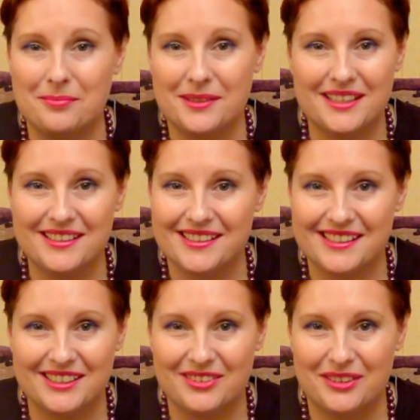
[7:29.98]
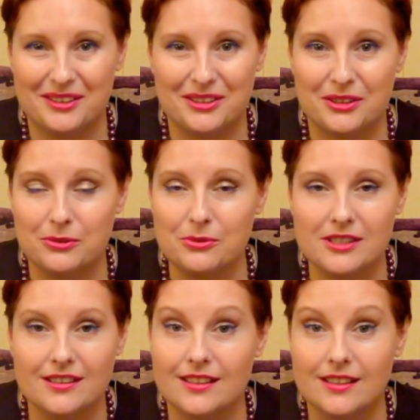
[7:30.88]
Мне, честно говоря, это не
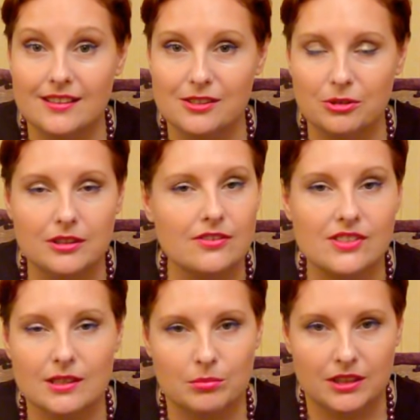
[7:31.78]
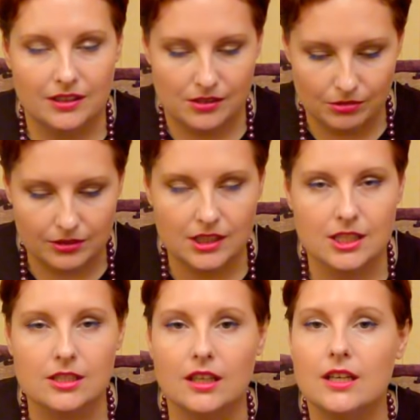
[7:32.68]
нужно, не идет, не всем это идет,
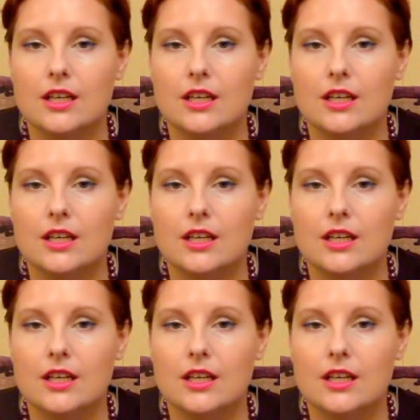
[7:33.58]
конечно.